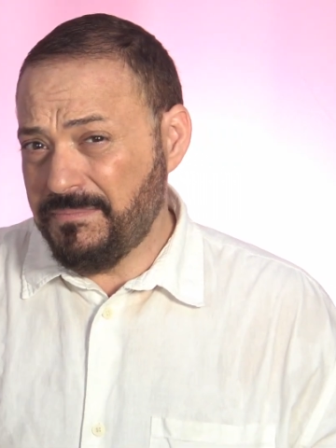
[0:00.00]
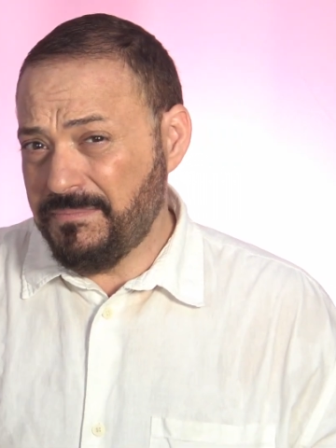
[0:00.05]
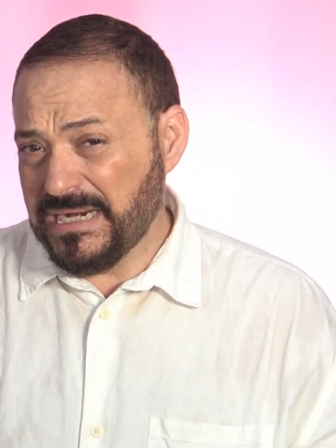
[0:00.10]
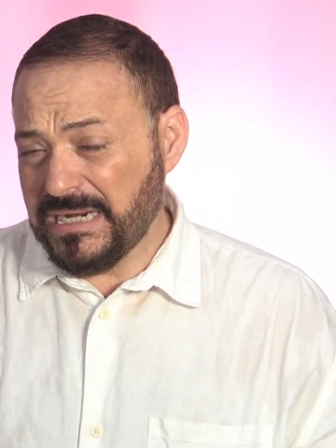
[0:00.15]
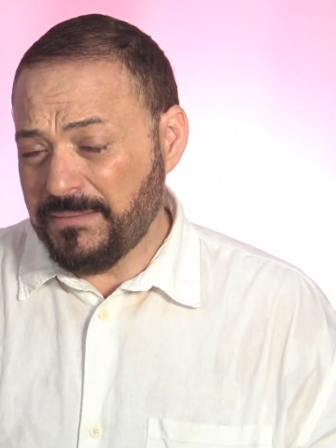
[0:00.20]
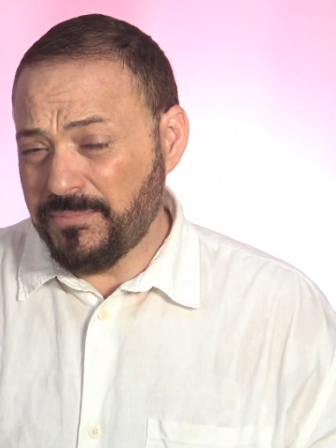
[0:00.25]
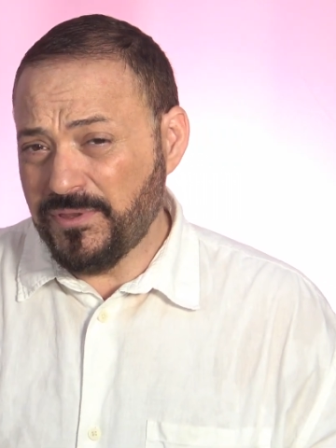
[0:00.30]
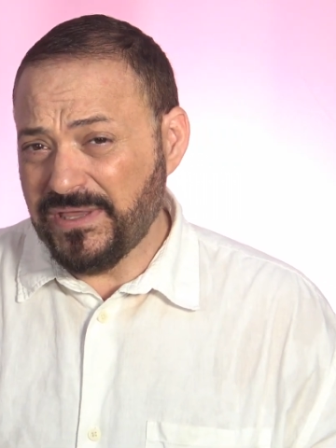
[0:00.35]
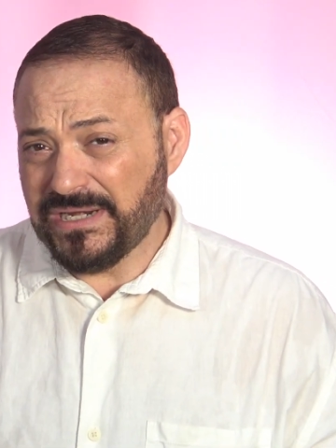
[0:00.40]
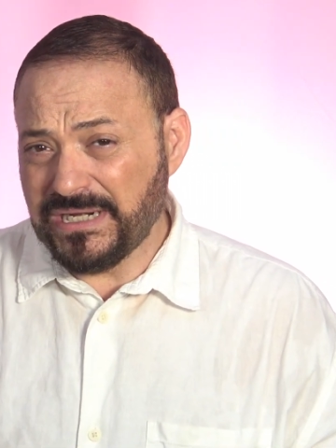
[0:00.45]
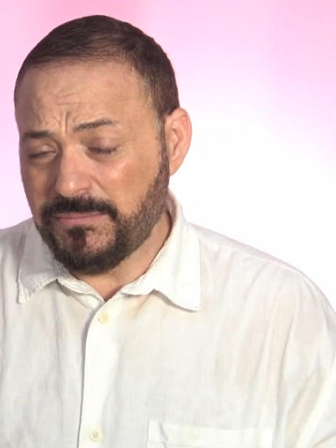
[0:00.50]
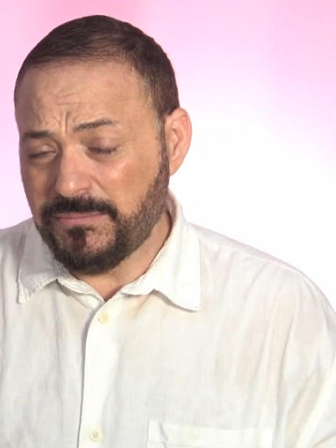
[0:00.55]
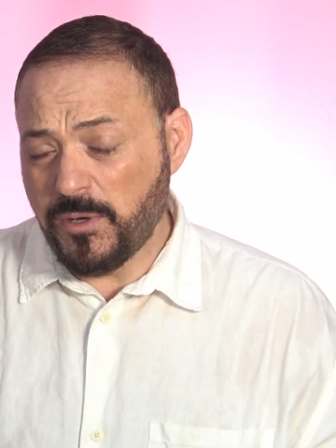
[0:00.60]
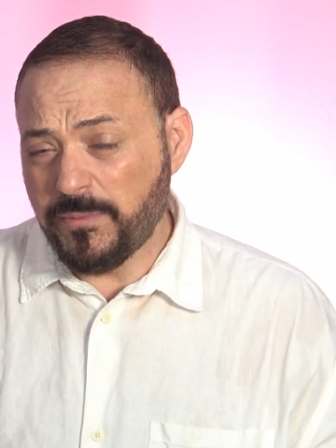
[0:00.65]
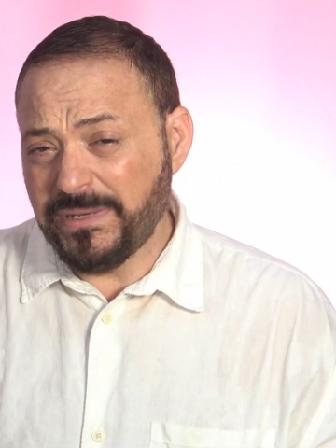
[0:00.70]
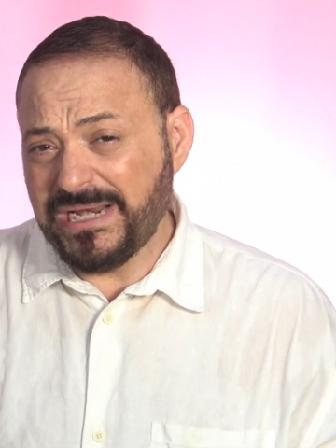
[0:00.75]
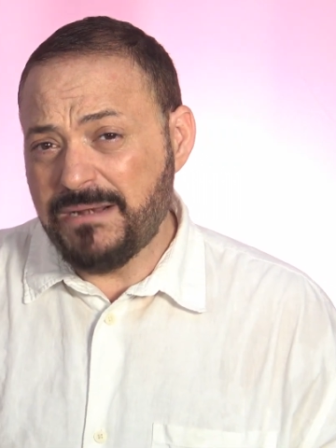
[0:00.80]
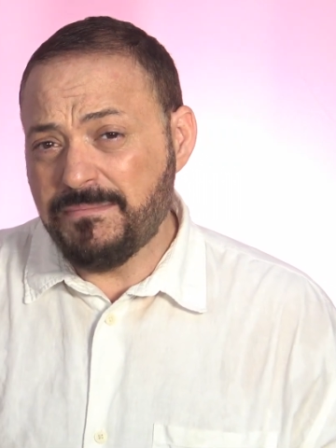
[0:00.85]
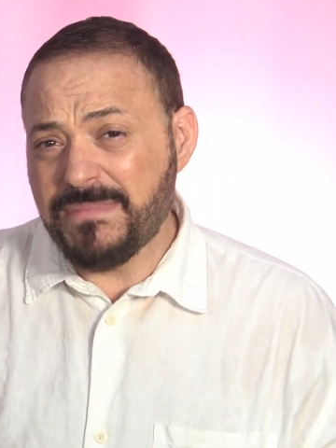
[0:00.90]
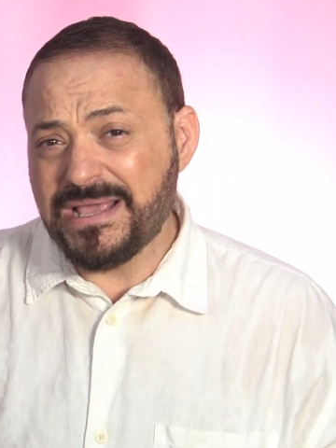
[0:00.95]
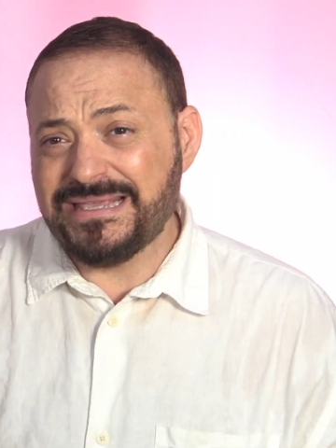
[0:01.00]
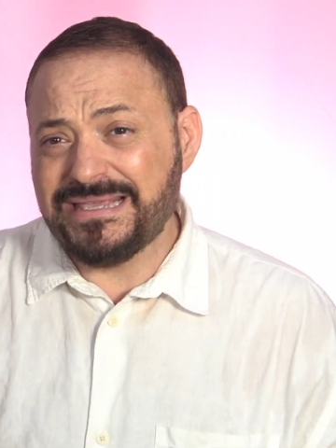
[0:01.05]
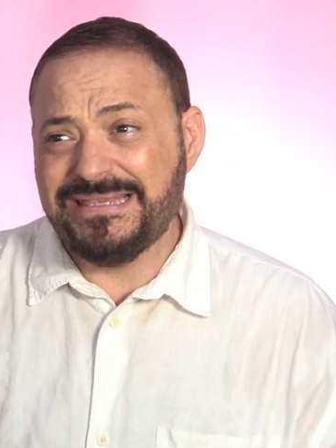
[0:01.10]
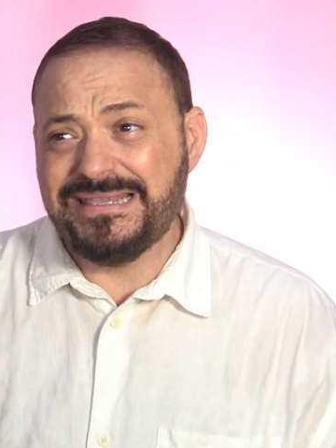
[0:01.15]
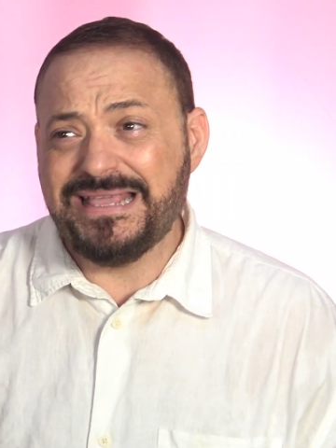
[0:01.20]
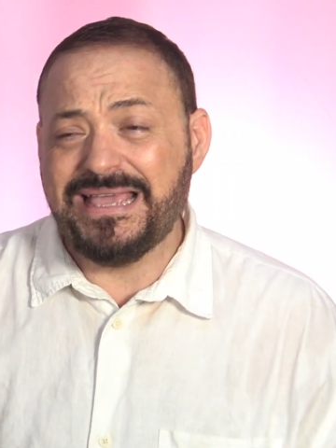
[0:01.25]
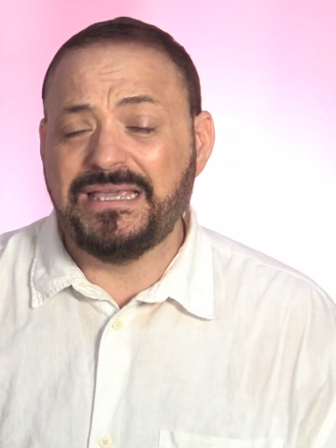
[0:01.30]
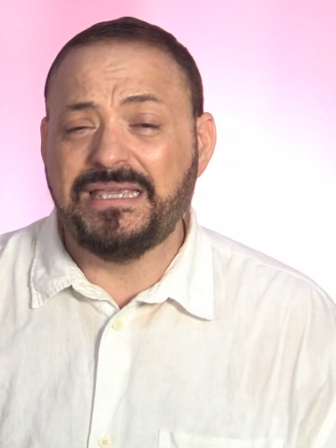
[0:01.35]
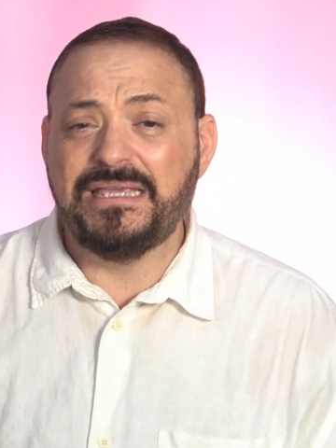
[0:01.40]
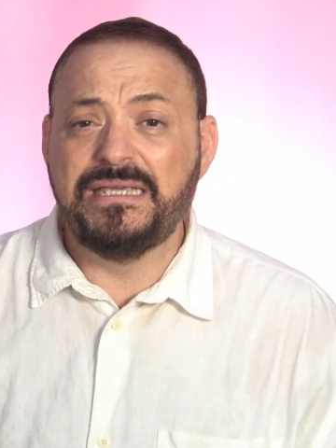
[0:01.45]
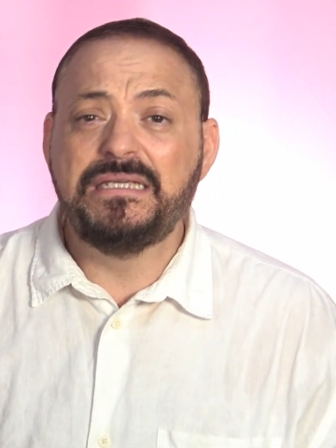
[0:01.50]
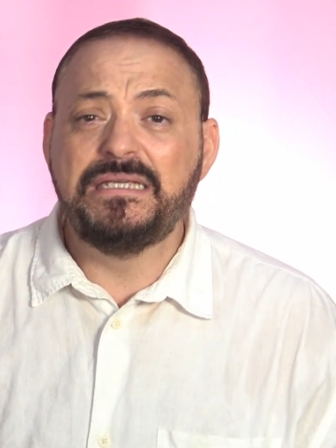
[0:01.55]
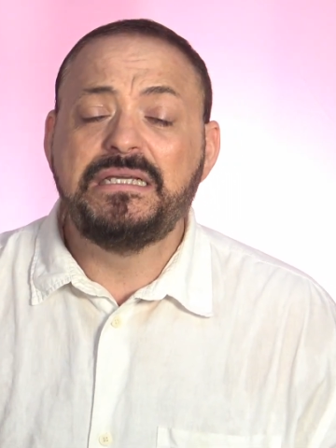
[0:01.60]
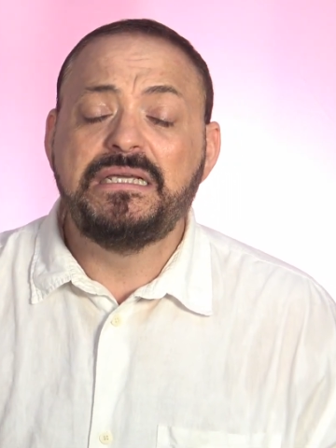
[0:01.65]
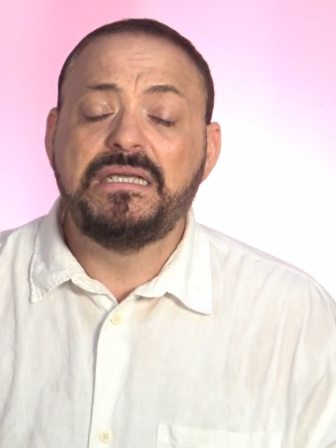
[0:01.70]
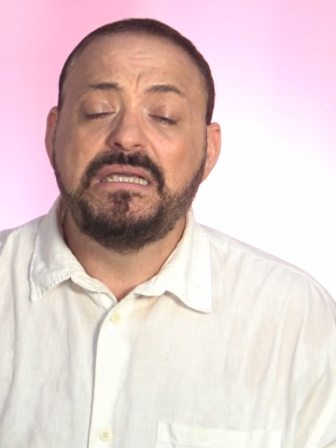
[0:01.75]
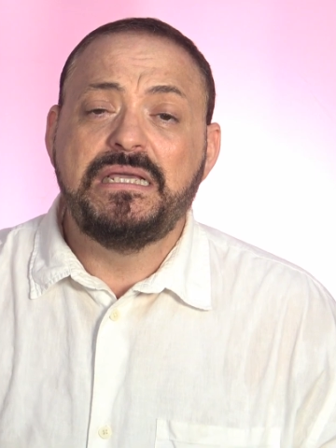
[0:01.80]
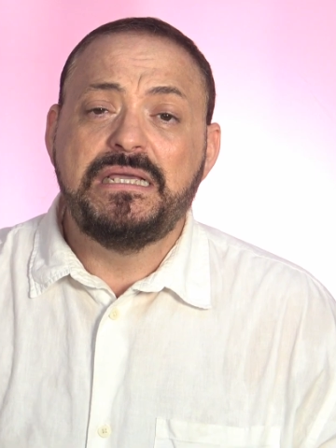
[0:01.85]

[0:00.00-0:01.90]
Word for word: para poder remover el maquillaje,